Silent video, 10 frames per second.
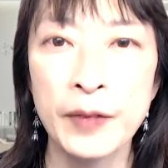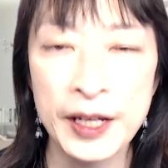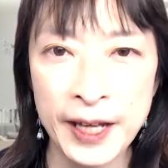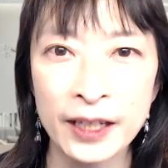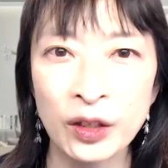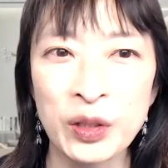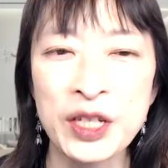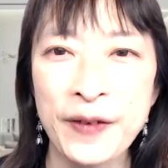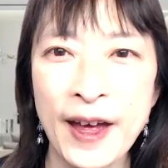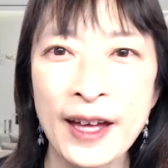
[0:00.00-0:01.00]
皆さん、こん
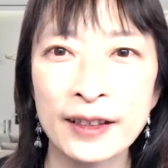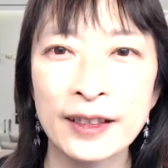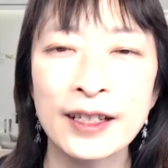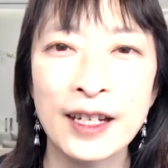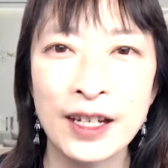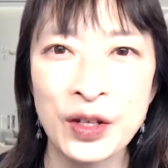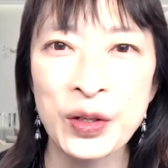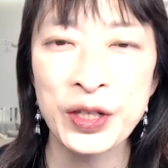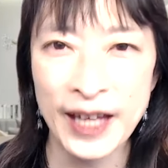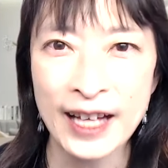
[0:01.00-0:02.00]
にちは。非
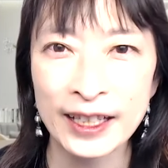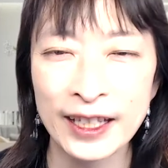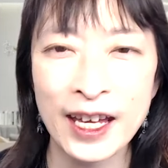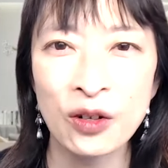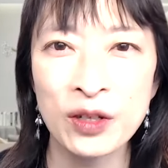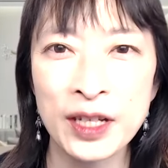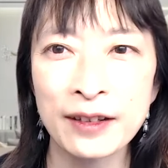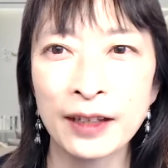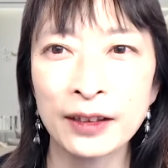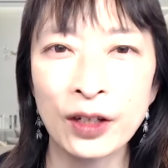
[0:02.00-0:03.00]
常識な経営
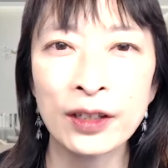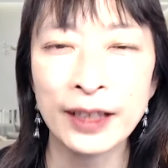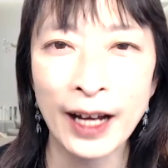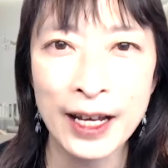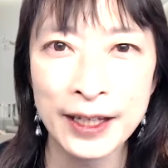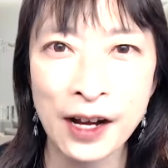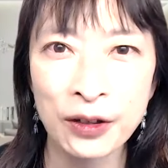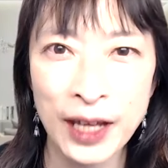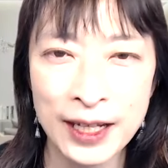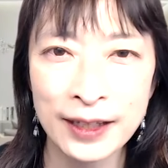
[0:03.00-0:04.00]
コンサルタント、高橋貴
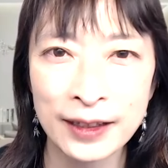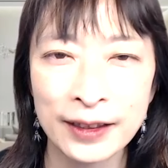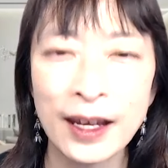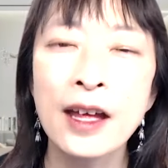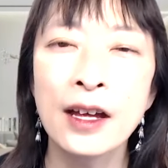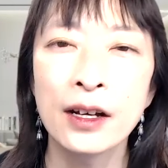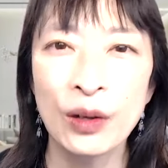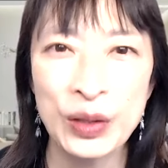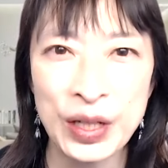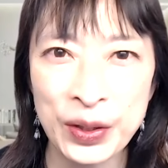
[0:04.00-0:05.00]
子です。
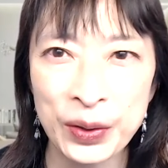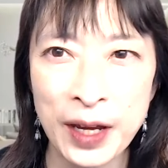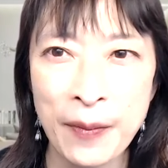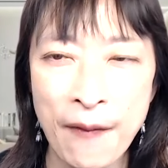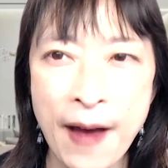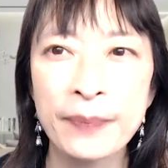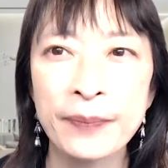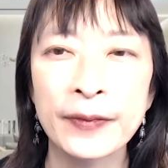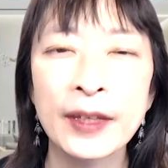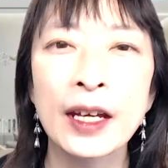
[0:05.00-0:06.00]
本日のテーマ
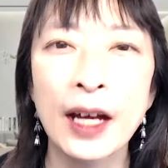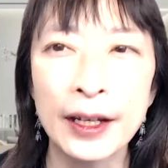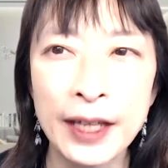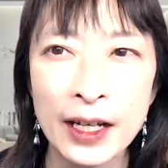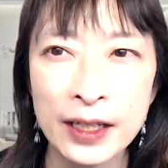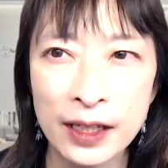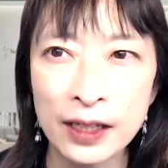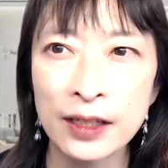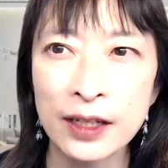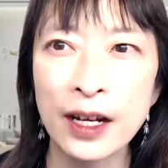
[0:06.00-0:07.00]
は、新し
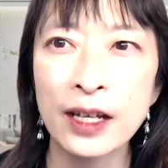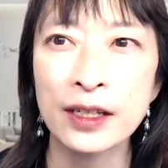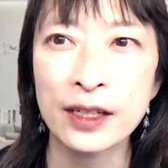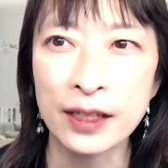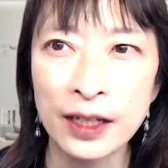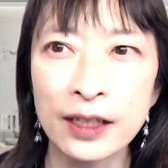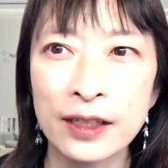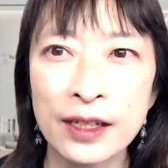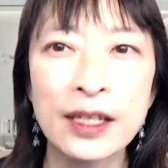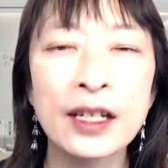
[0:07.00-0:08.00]
いチャレンジ
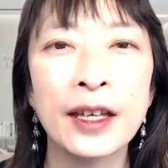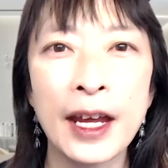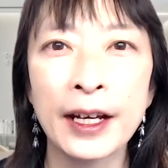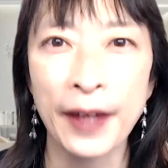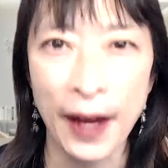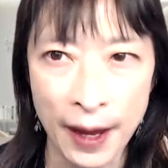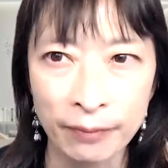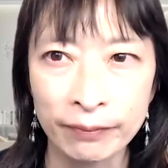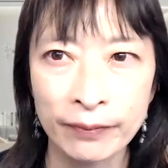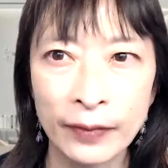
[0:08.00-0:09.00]
に自信がない方へ。